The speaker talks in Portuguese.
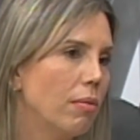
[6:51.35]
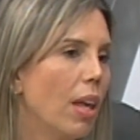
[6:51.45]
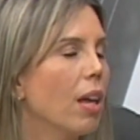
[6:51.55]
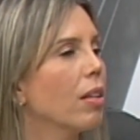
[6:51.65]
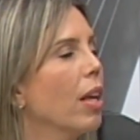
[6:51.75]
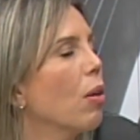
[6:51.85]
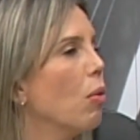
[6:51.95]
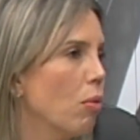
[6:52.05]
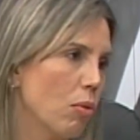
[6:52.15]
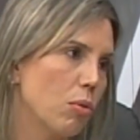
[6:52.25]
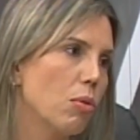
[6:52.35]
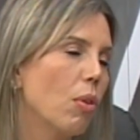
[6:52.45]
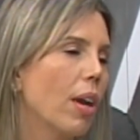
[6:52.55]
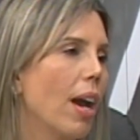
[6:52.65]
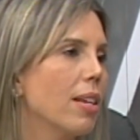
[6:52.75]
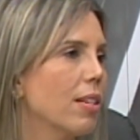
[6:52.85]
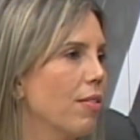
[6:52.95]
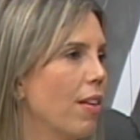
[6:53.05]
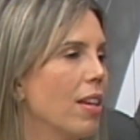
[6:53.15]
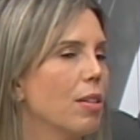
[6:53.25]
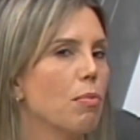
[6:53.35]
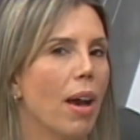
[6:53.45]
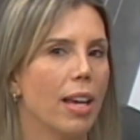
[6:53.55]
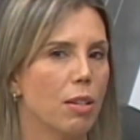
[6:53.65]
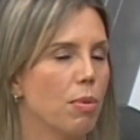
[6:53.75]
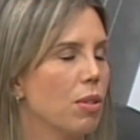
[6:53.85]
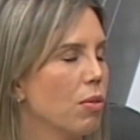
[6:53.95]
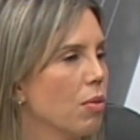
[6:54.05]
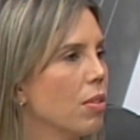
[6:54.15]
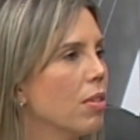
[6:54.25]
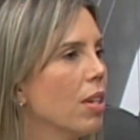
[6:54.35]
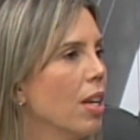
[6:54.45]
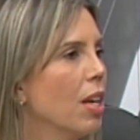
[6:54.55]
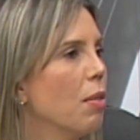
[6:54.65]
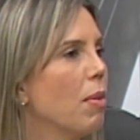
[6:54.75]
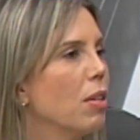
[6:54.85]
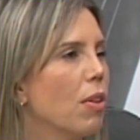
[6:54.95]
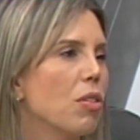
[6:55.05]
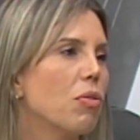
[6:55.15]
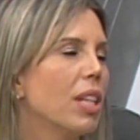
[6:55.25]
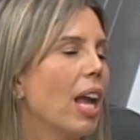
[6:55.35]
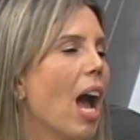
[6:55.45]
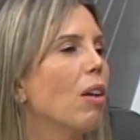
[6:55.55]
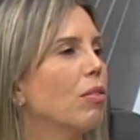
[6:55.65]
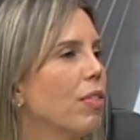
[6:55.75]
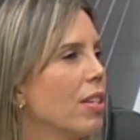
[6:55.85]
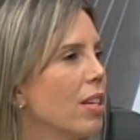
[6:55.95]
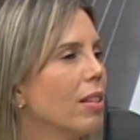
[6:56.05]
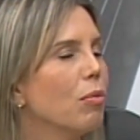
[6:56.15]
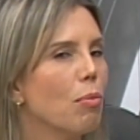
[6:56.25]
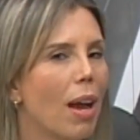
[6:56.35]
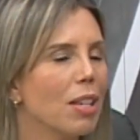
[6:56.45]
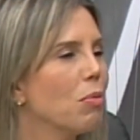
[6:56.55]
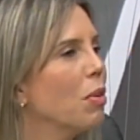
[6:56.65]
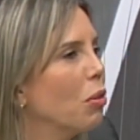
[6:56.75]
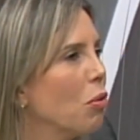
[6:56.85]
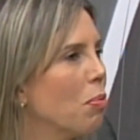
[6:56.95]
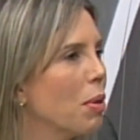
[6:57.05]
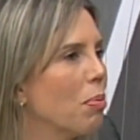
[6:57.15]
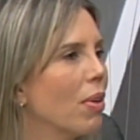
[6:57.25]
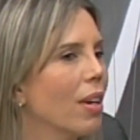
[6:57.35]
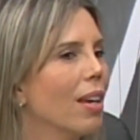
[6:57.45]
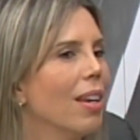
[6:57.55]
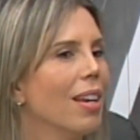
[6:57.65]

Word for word: Tem até outros locais que fazem mais pessoas, mas eu acho ideal fazer o máximo em dupla, porque